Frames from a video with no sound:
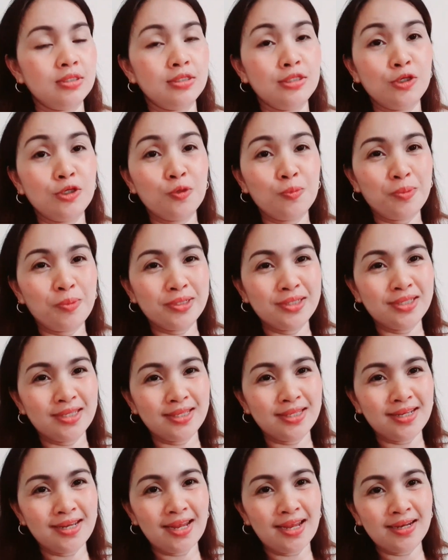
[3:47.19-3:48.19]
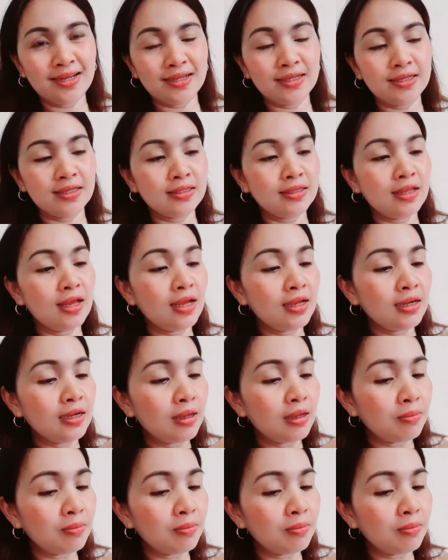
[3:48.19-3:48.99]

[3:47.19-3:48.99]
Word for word: Hindi ko pa siya nalalagyan ng